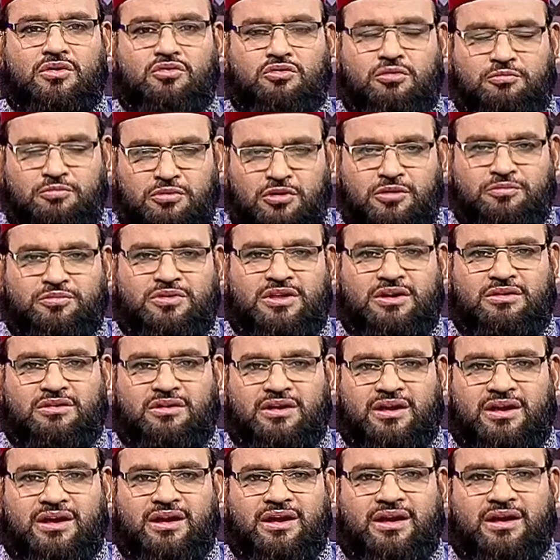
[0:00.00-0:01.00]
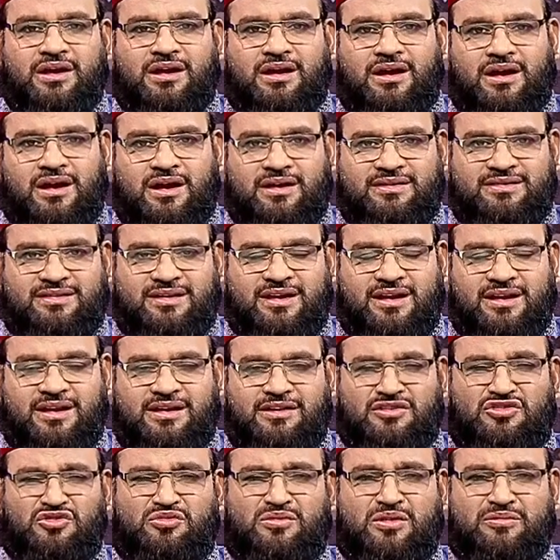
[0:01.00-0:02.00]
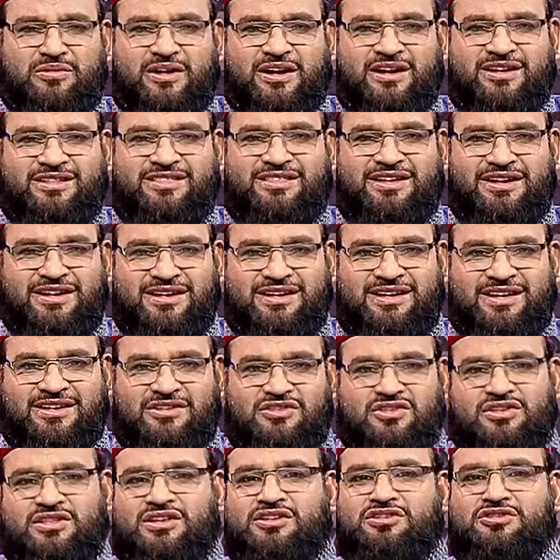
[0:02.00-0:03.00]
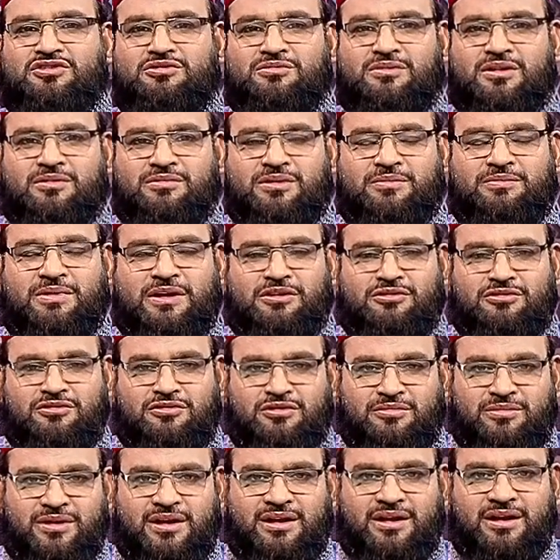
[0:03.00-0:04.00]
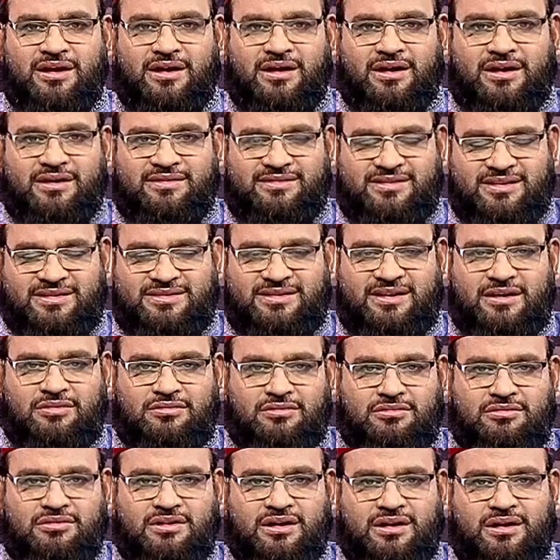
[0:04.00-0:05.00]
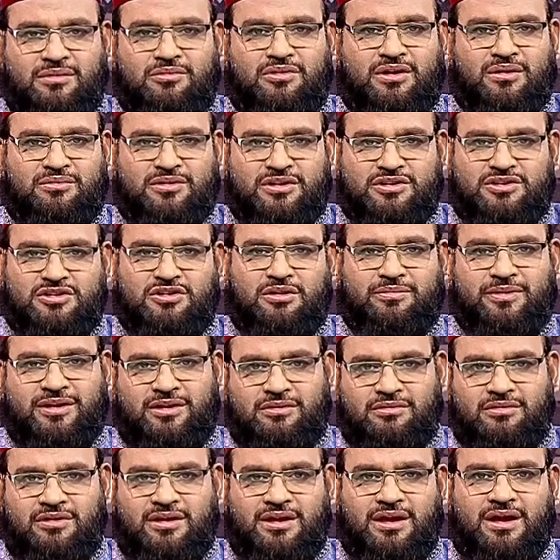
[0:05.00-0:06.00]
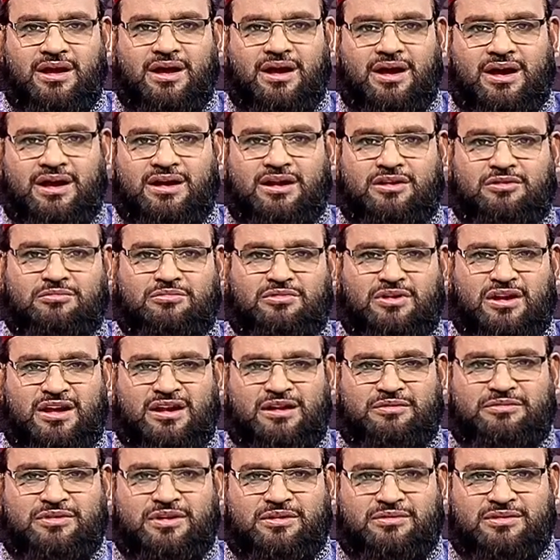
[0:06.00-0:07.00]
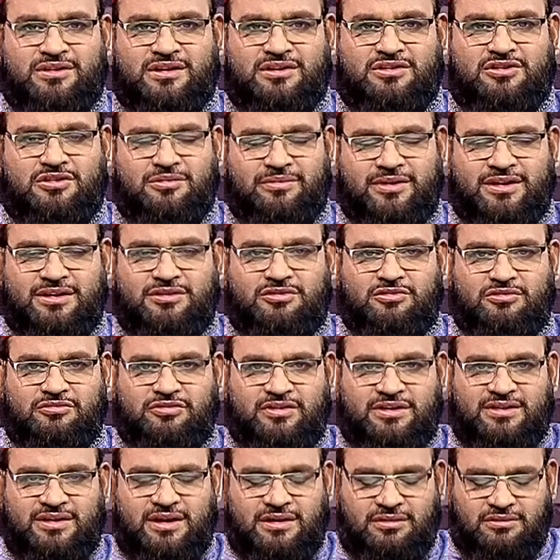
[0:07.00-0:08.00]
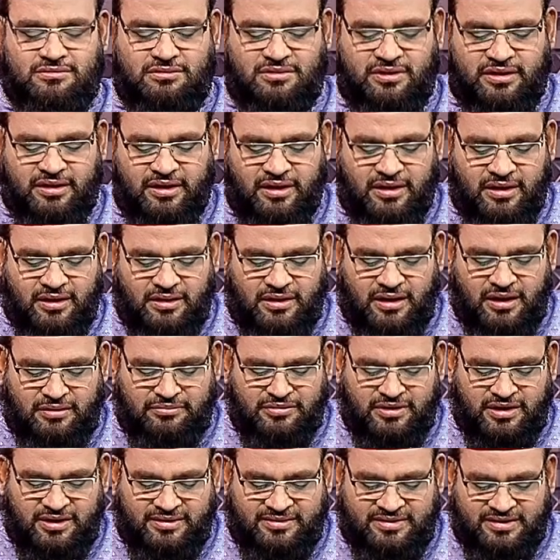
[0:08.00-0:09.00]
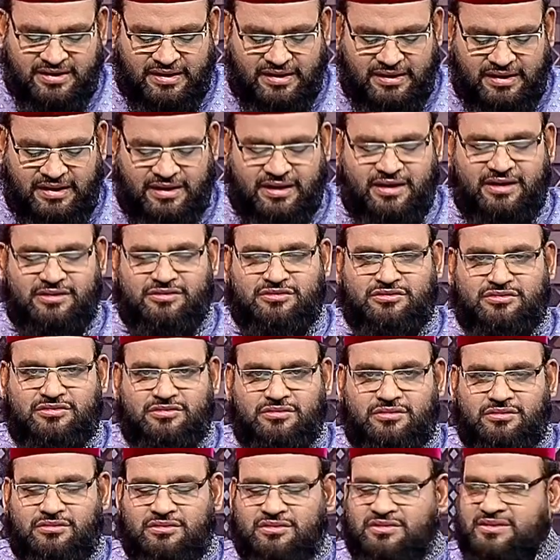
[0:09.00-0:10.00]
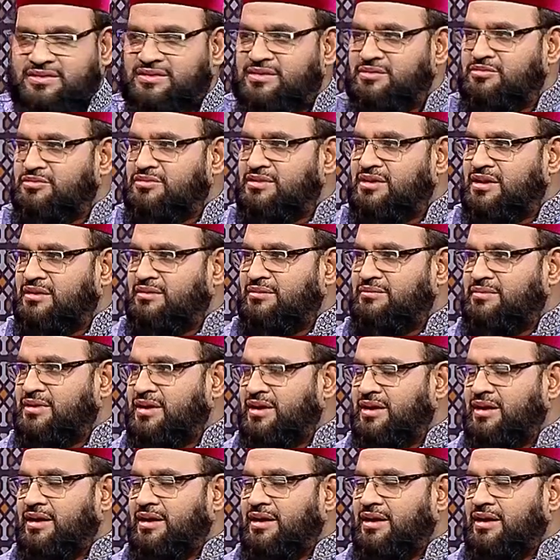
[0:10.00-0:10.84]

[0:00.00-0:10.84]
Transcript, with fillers: উপলব্ধি করে আজকের এই জুমাবারের দিনটিকে যথাযথভাবে পালন করবার চেষ্টা করুন এবং আমরা সবাই করি আল্লাহ রবুল আলমিন আমাদের সবাইকে তৌফিক দান করে আমরা আজকের এই আয়োজন শুরু করছি জিমতরা আমরা